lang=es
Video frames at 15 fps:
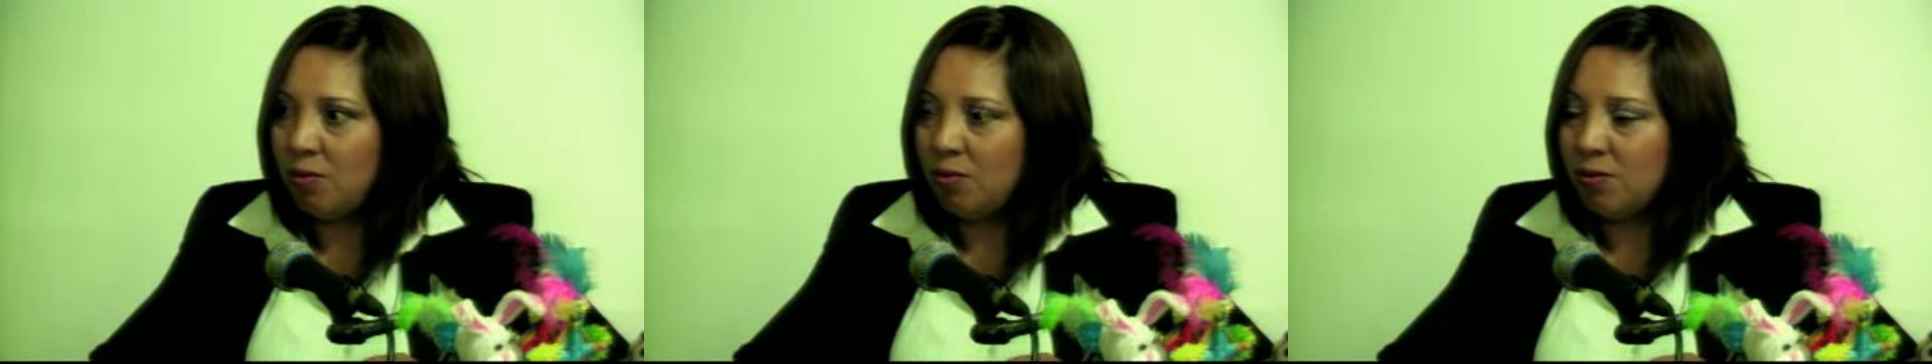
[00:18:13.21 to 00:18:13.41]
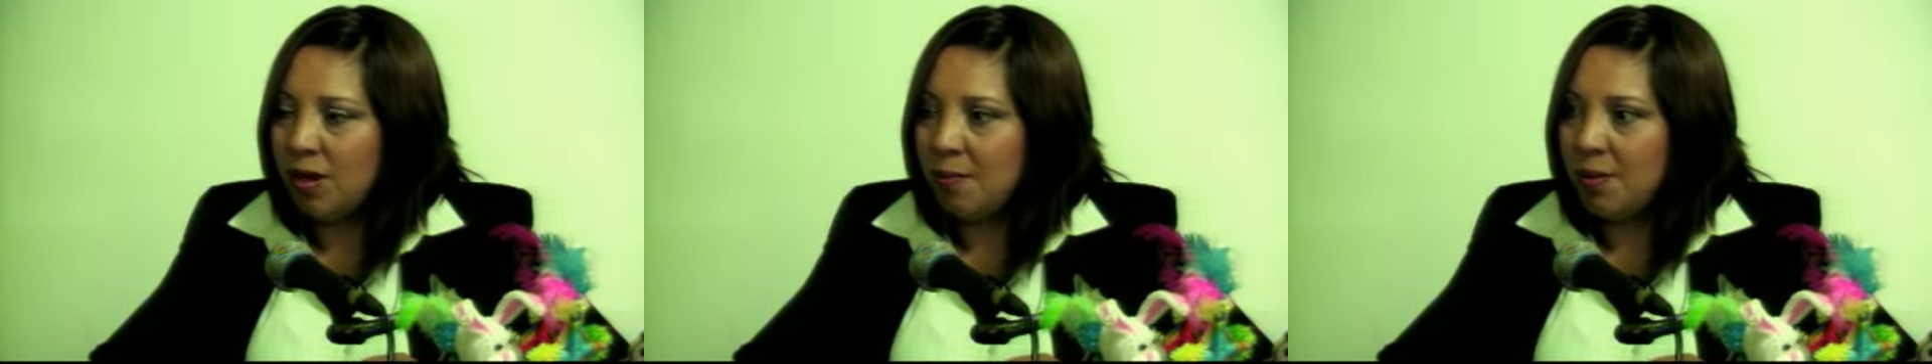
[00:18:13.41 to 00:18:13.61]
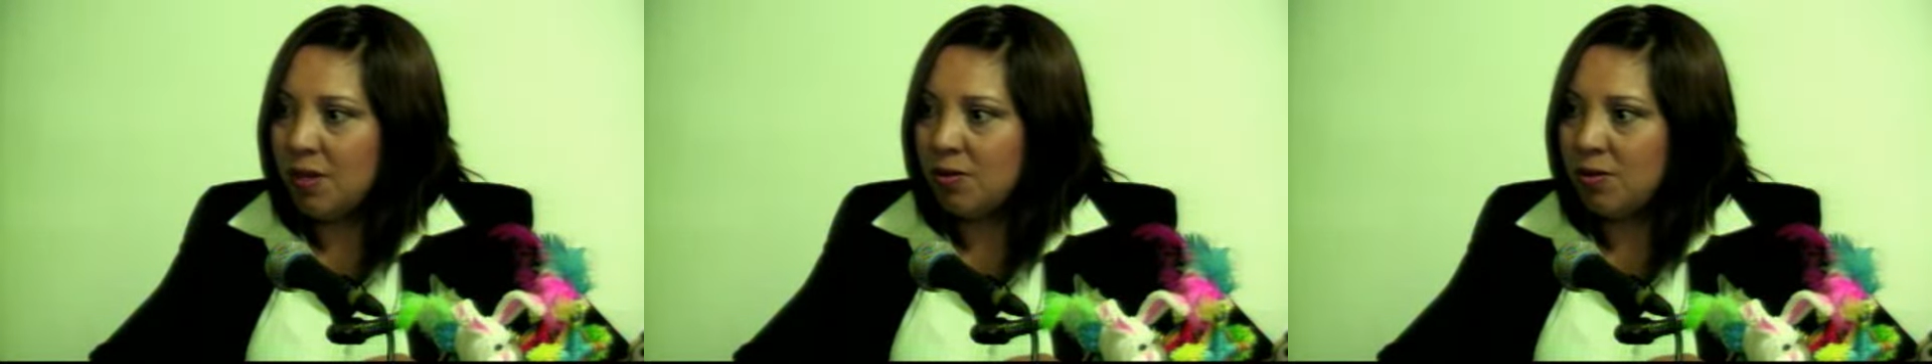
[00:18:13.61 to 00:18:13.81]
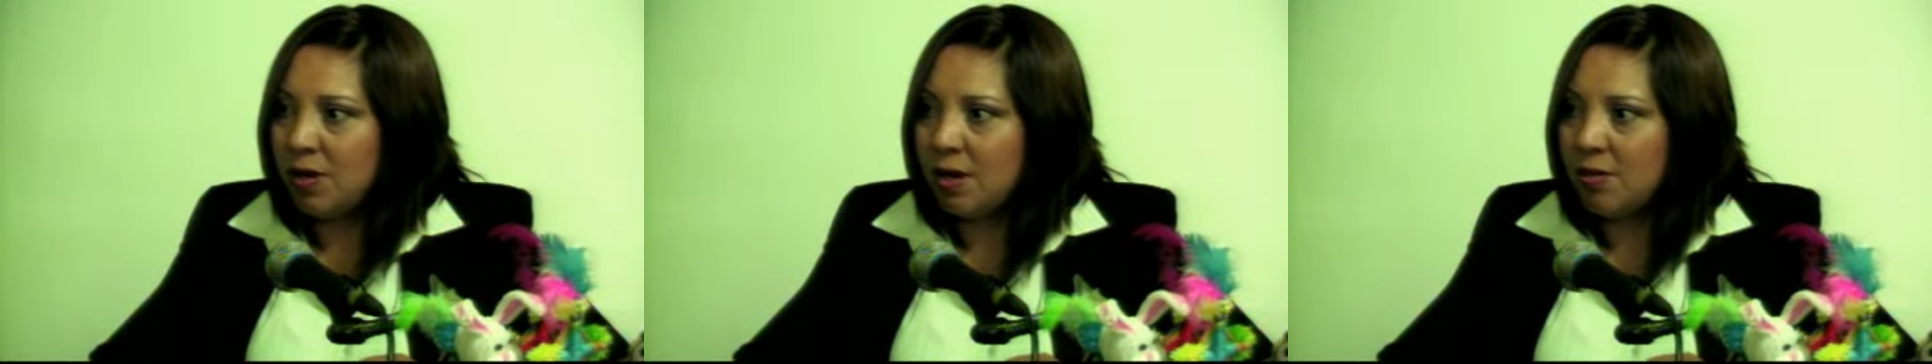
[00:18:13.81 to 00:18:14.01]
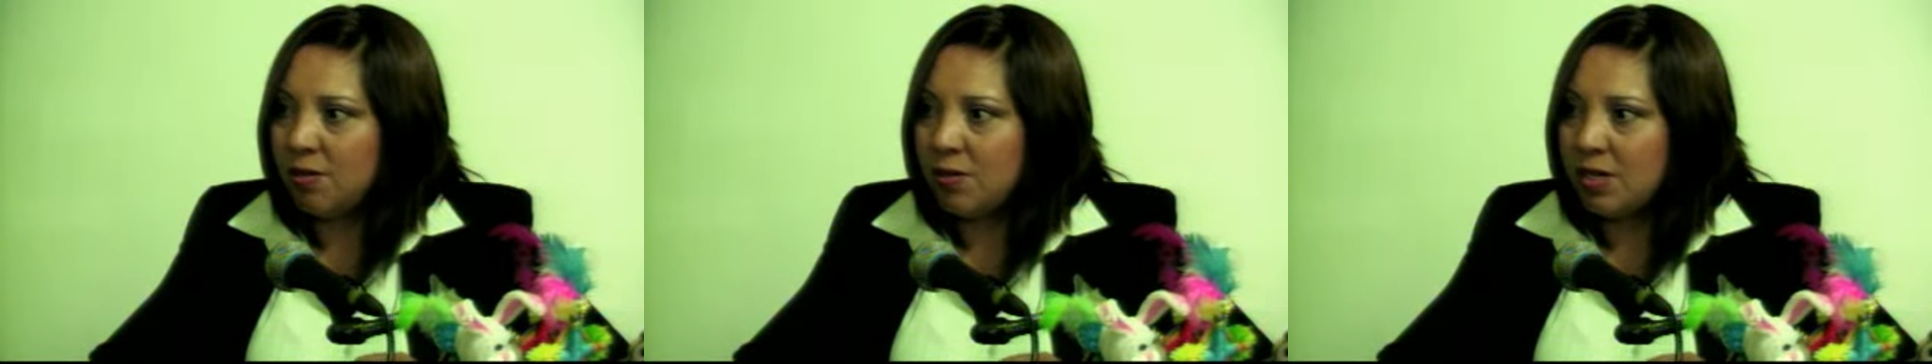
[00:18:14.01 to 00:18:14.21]
una
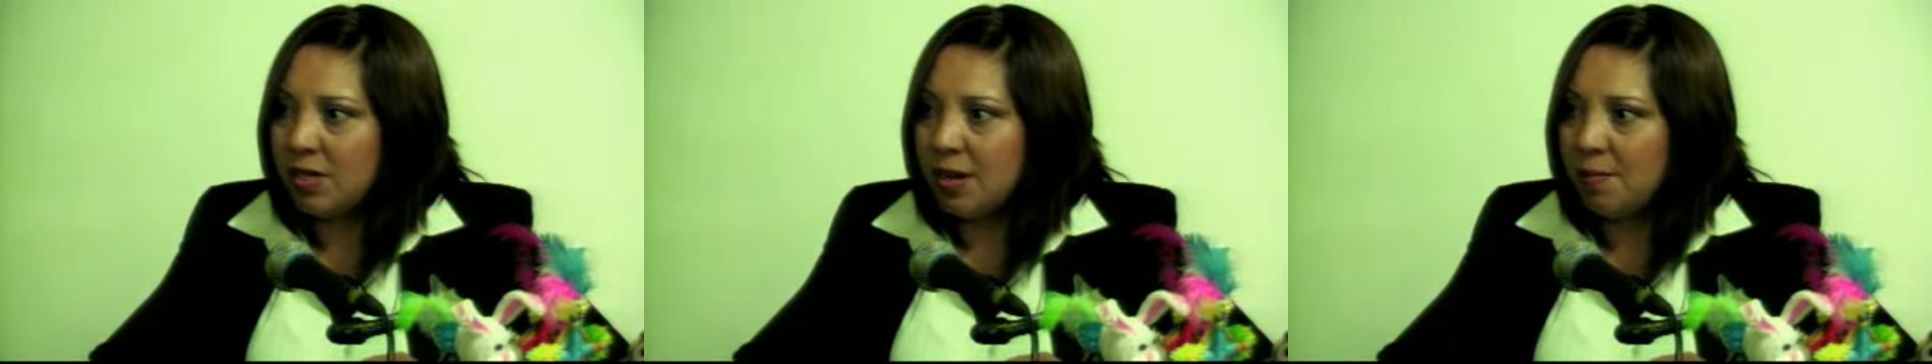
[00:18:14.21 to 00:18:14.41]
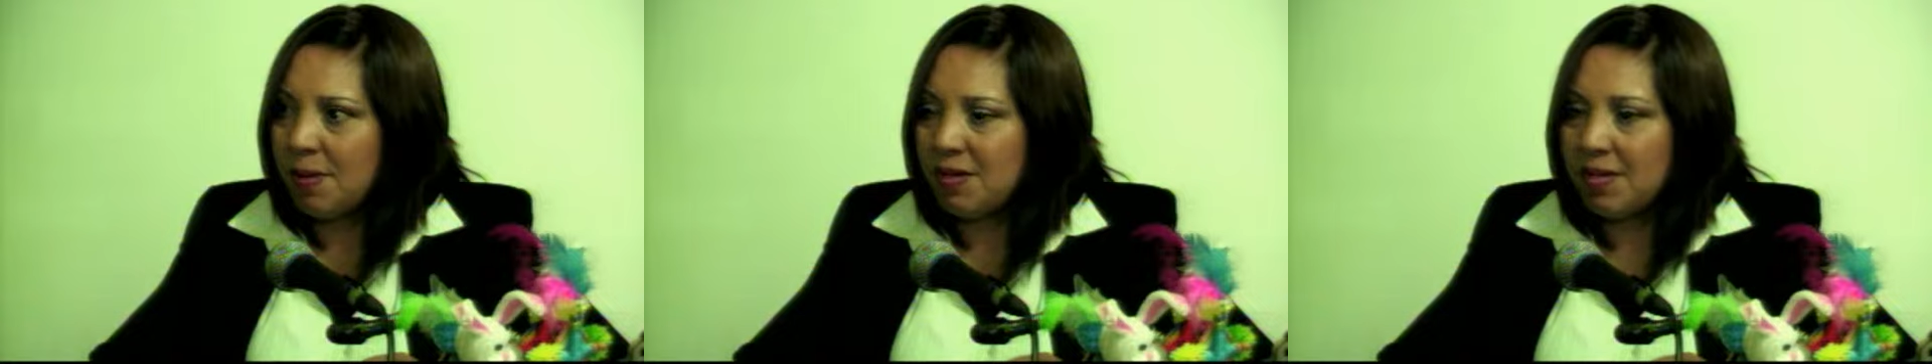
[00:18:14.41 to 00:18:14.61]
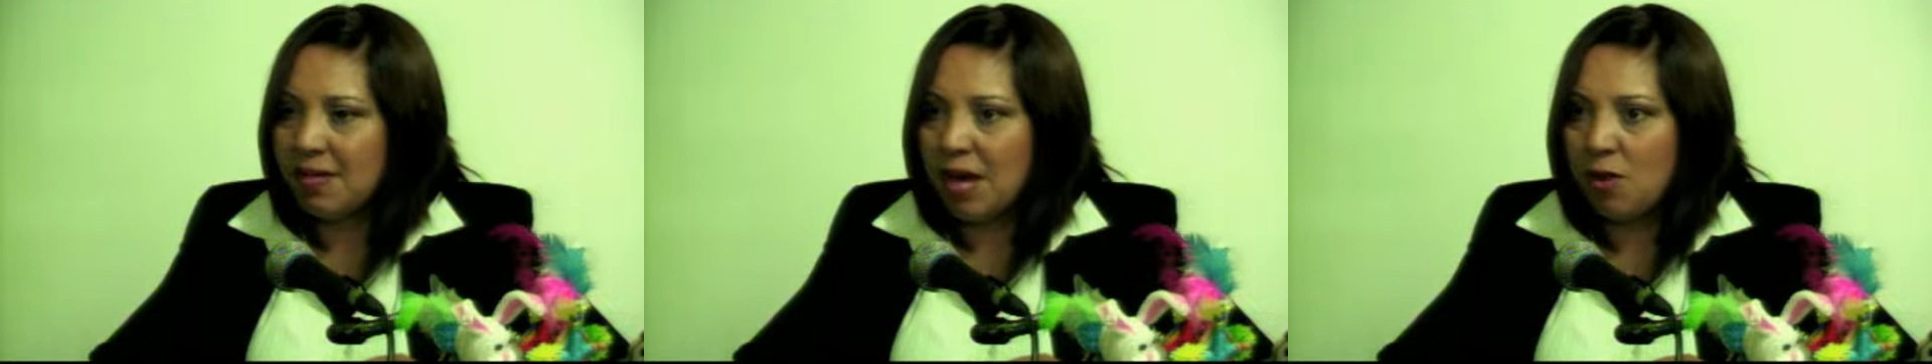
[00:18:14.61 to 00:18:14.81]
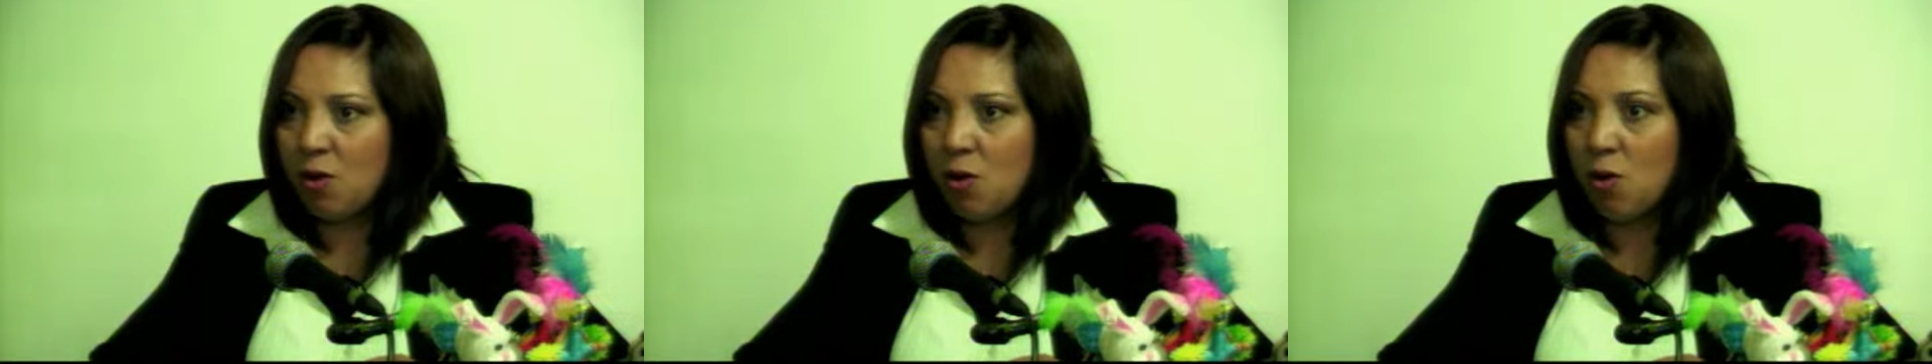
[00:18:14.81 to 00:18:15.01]
persona con discapacidad